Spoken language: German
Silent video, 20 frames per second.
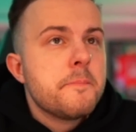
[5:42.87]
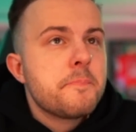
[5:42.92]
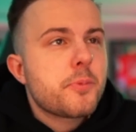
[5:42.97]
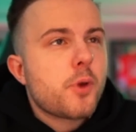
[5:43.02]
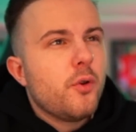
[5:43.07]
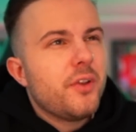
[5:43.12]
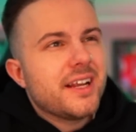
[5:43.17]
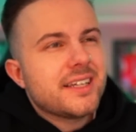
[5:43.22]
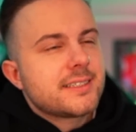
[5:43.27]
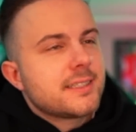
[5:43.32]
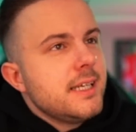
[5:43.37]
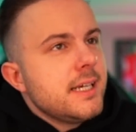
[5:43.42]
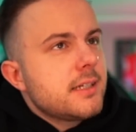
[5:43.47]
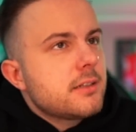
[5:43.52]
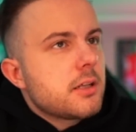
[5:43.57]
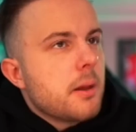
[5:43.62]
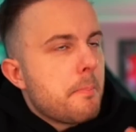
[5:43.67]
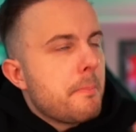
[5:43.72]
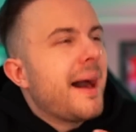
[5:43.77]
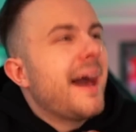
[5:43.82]
Und das
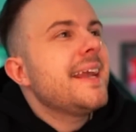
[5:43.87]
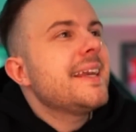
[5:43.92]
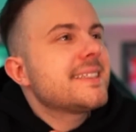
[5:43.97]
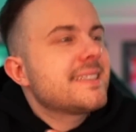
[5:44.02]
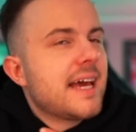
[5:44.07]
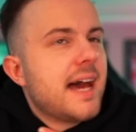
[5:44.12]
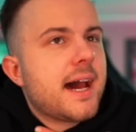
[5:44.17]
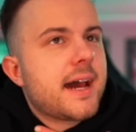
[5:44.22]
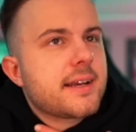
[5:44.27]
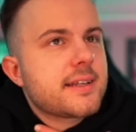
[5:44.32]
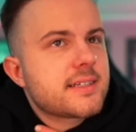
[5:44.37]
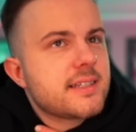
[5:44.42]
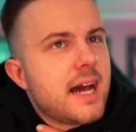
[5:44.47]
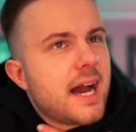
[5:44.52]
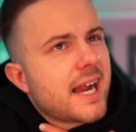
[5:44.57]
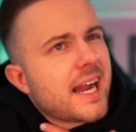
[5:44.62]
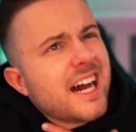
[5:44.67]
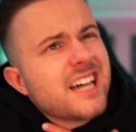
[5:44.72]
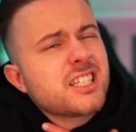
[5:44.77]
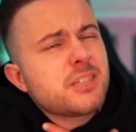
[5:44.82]
liegt meines Erachtens
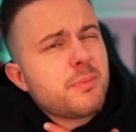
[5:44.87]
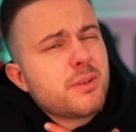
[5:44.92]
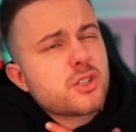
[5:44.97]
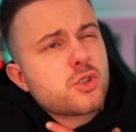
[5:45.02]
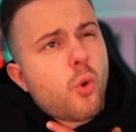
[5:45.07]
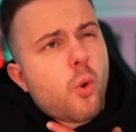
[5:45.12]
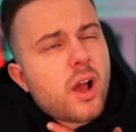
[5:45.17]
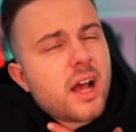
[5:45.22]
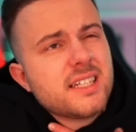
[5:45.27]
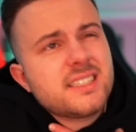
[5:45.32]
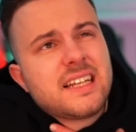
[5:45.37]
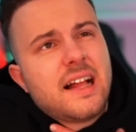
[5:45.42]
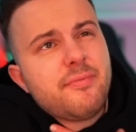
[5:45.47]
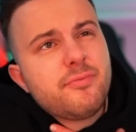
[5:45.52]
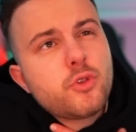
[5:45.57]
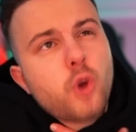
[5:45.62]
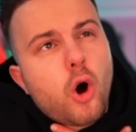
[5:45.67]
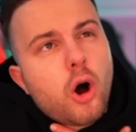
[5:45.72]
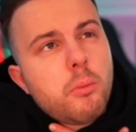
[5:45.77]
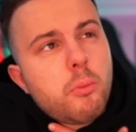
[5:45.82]
nach gar nicht mal so krass
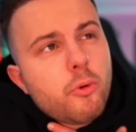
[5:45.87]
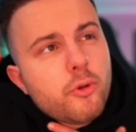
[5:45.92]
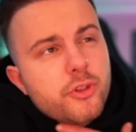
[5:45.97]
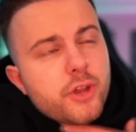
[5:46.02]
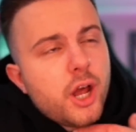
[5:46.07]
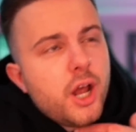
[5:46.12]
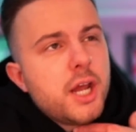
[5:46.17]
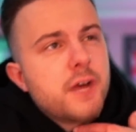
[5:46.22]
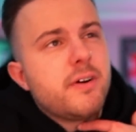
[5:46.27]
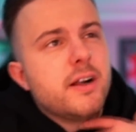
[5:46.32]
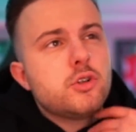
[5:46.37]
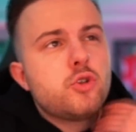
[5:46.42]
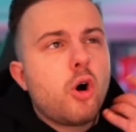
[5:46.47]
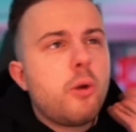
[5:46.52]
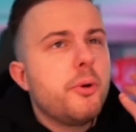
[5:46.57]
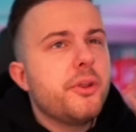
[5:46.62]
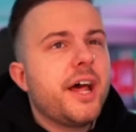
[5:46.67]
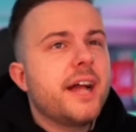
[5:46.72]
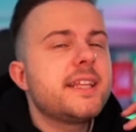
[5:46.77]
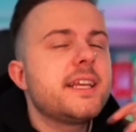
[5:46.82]
an Dortmund, weil
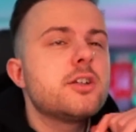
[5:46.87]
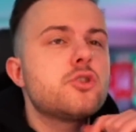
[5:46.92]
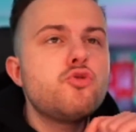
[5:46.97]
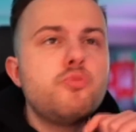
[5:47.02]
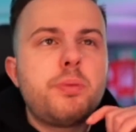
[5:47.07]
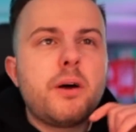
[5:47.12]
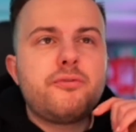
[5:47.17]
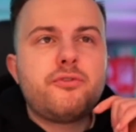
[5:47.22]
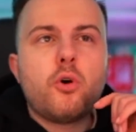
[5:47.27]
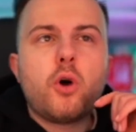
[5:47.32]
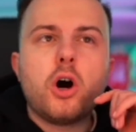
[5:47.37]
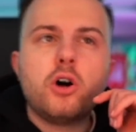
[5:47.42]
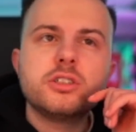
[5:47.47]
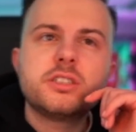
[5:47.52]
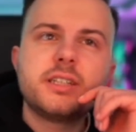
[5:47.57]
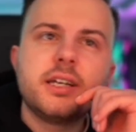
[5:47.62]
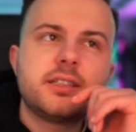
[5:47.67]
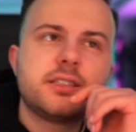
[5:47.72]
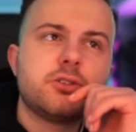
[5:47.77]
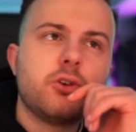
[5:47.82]
Dortmund hat ja super
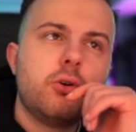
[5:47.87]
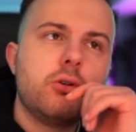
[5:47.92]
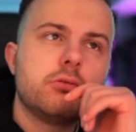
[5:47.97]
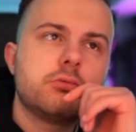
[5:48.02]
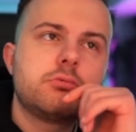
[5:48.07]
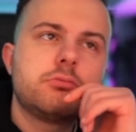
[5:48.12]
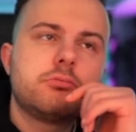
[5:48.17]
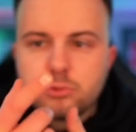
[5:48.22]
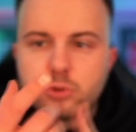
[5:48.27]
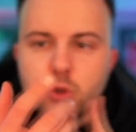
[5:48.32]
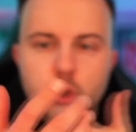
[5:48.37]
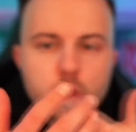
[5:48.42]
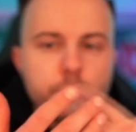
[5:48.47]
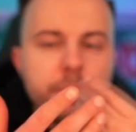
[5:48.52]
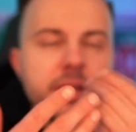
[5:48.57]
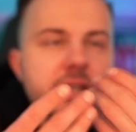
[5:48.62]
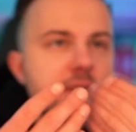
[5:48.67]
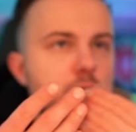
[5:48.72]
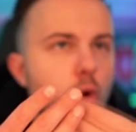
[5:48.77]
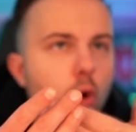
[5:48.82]
Voraussetzungen. Du
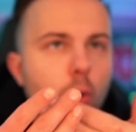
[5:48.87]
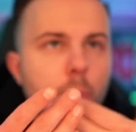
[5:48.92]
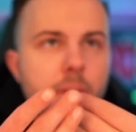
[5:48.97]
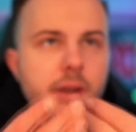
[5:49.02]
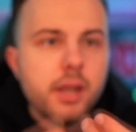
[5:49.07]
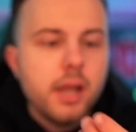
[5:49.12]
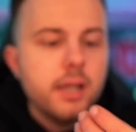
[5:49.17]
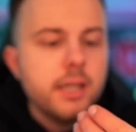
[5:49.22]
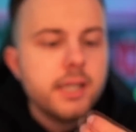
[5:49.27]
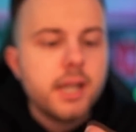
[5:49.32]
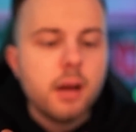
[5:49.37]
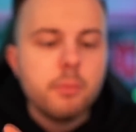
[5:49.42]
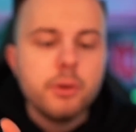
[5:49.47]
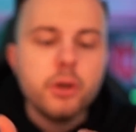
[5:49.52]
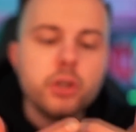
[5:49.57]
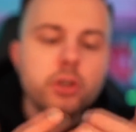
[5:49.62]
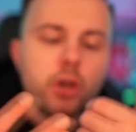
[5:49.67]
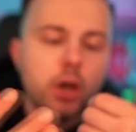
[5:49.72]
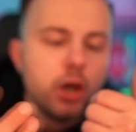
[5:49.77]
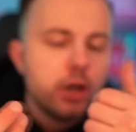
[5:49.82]
spielst oben in der Liga
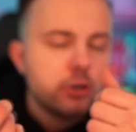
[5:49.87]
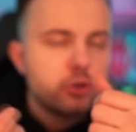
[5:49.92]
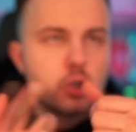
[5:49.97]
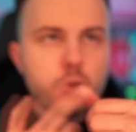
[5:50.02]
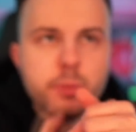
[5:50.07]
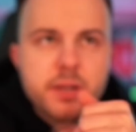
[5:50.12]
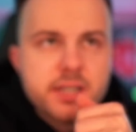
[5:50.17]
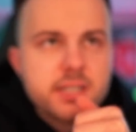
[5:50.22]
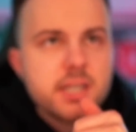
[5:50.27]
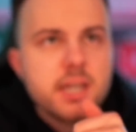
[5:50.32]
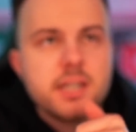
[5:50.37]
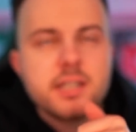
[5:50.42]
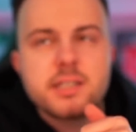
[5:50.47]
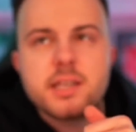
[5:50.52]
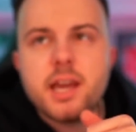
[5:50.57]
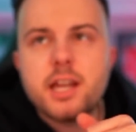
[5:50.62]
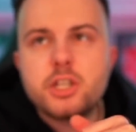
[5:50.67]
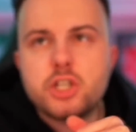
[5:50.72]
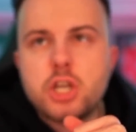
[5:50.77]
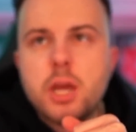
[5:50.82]
mit, du spielst jedes
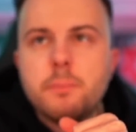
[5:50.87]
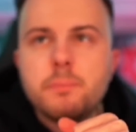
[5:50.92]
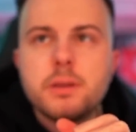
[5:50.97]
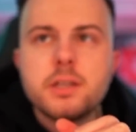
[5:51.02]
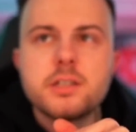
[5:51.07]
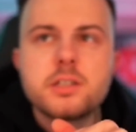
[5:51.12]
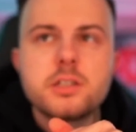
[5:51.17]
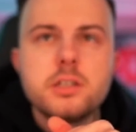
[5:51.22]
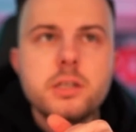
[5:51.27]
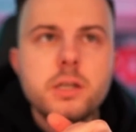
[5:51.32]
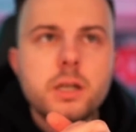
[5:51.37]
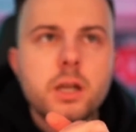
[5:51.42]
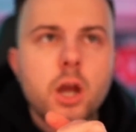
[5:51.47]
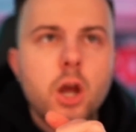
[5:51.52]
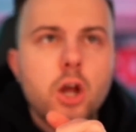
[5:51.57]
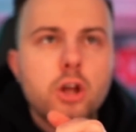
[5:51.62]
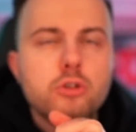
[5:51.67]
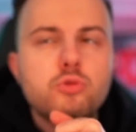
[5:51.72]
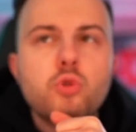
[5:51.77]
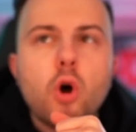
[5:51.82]
Jahr Champions League.
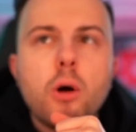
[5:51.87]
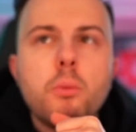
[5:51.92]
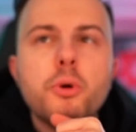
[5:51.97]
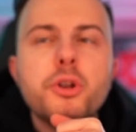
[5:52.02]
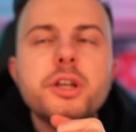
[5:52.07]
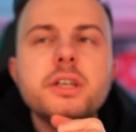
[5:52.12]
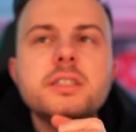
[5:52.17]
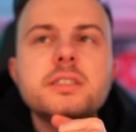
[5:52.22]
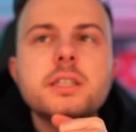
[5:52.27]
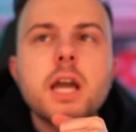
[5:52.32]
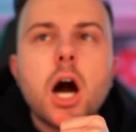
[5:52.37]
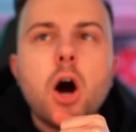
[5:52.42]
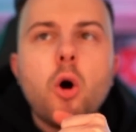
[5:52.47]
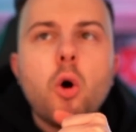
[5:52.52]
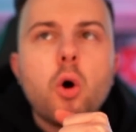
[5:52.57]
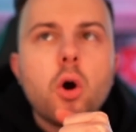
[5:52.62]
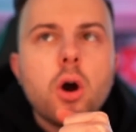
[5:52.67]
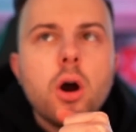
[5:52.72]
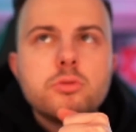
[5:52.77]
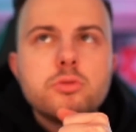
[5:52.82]
Dortmund ist ja
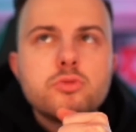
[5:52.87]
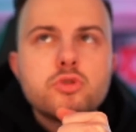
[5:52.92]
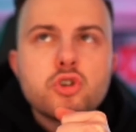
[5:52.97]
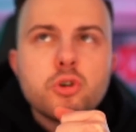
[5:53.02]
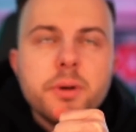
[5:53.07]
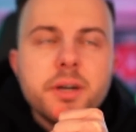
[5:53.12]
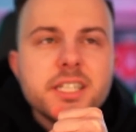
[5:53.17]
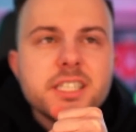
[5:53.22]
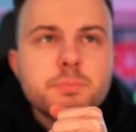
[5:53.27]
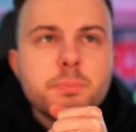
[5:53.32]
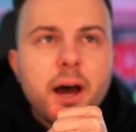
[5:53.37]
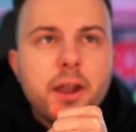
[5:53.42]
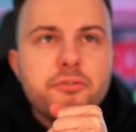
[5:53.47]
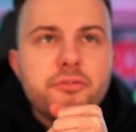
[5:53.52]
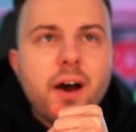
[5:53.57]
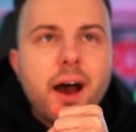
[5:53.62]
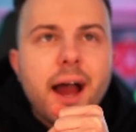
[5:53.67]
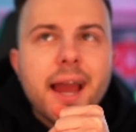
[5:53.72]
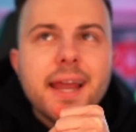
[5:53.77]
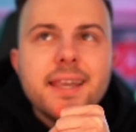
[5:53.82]
auch zumindest mal ein
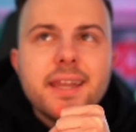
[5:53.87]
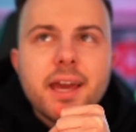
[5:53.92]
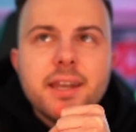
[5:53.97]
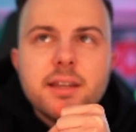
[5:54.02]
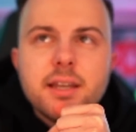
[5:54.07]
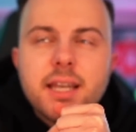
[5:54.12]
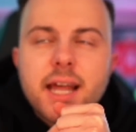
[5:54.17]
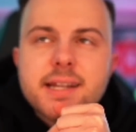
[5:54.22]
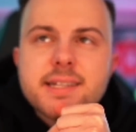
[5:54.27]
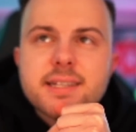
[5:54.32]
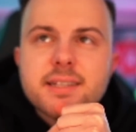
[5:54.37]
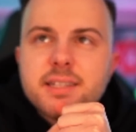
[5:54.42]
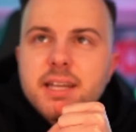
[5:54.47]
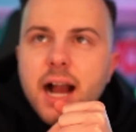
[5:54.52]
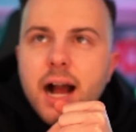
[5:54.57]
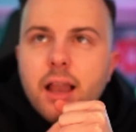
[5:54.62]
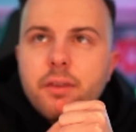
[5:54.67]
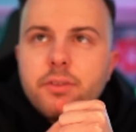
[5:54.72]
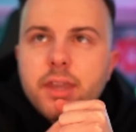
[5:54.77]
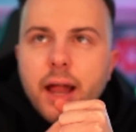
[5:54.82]
Verein, der in den letzten
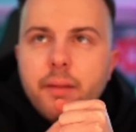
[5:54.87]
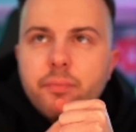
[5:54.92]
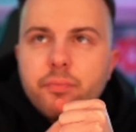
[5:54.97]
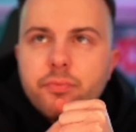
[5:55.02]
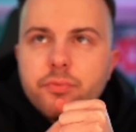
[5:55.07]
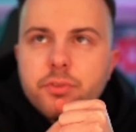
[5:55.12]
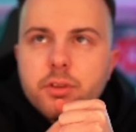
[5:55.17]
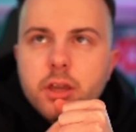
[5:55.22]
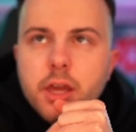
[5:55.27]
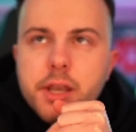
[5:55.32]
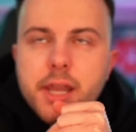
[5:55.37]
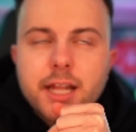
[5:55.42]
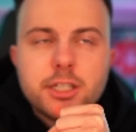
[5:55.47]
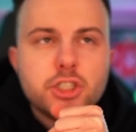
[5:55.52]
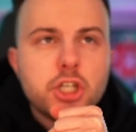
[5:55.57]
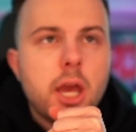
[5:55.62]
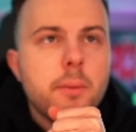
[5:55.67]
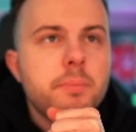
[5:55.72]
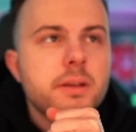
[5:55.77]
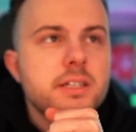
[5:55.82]
Jahren dann in der
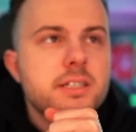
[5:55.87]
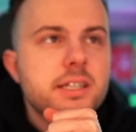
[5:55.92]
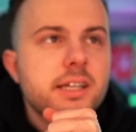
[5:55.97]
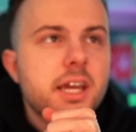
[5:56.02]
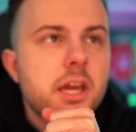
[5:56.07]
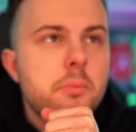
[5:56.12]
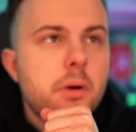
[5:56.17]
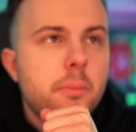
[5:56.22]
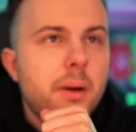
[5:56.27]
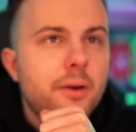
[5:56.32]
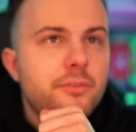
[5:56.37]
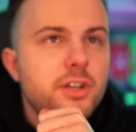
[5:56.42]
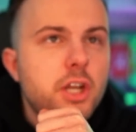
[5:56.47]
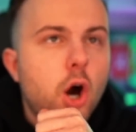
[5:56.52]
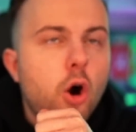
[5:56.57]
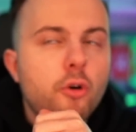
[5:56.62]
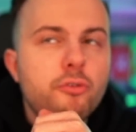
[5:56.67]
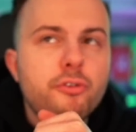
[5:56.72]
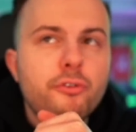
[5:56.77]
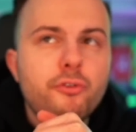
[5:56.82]
Champions League immer mal wieder
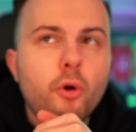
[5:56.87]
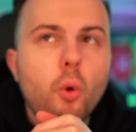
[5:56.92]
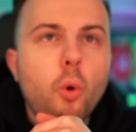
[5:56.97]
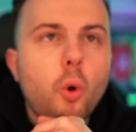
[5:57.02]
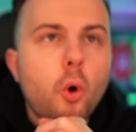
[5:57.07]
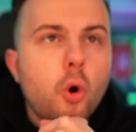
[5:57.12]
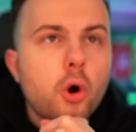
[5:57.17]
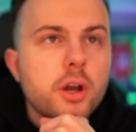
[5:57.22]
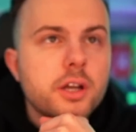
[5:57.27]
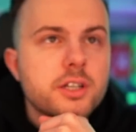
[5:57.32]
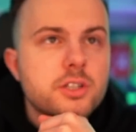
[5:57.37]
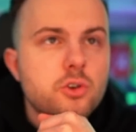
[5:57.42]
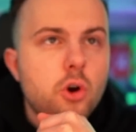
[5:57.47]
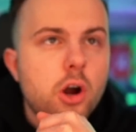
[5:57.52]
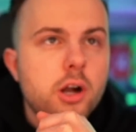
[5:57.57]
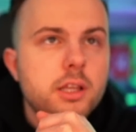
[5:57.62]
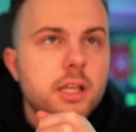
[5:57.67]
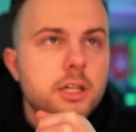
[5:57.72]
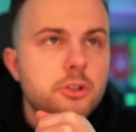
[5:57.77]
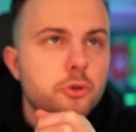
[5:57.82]
auch für Furore
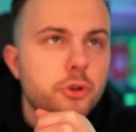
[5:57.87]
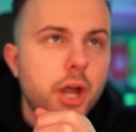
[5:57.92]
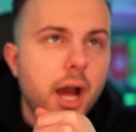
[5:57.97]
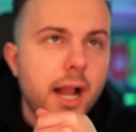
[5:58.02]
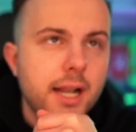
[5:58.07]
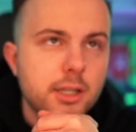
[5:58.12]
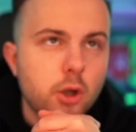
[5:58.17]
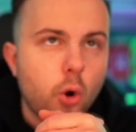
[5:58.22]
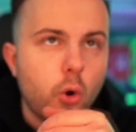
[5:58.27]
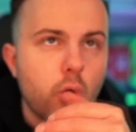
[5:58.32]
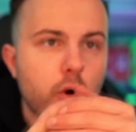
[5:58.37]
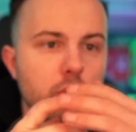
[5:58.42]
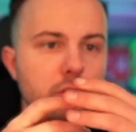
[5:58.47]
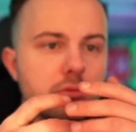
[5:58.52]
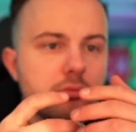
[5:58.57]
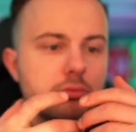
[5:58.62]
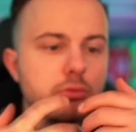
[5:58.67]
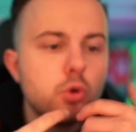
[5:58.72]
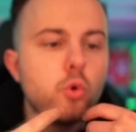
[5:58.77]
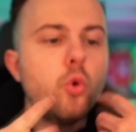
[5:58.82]
gesorgt hat oder halt auch
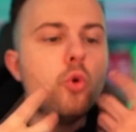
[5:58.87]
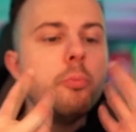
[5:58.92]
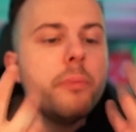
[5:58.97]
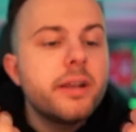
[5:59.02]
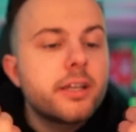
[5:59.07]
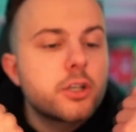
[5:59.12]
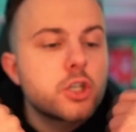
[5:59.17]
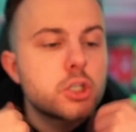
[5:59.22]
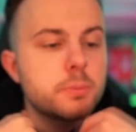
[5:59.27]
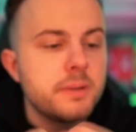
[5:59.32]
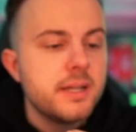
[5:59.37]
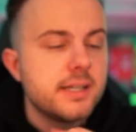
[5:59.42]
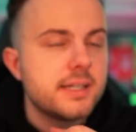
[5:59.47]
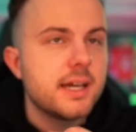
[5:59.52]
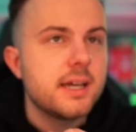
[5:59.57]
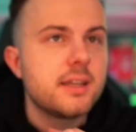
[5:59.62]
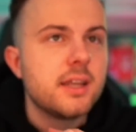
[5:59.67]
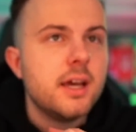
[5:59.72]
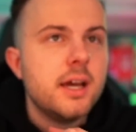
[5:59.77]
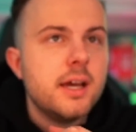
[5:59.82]
gut mitgespielt
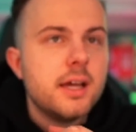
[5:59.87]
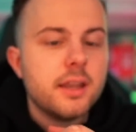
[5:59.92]
hat.